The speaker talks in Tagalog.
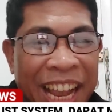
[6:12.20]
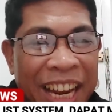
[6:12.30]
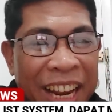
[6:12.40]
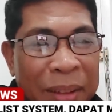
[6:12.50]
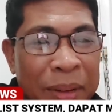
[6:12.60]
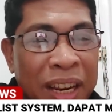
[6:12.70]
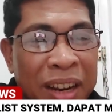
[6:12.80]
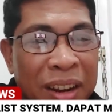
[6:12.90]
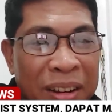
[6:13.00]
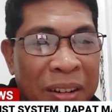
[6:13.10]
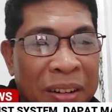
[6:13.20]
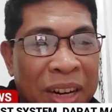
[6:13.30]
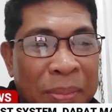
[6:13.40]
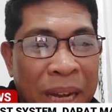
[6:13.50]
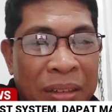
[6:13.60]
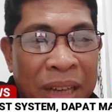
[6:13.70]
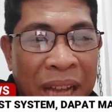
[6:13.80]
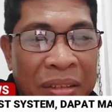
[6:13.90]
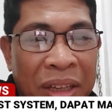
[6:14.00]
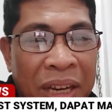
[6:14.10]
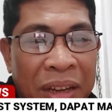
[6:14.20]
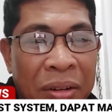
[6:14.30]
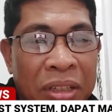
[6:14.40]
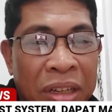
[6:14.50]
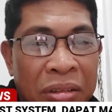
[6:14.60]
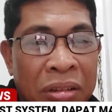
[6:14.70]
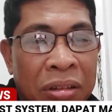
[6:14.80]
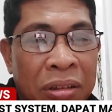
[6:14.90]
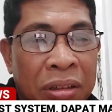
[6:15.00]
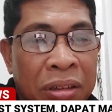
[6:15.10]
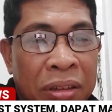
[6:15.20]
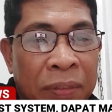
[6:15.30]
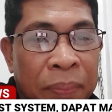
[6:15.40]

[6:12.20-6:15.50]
Alam ninyo, kung nabago natin ang konstitusyon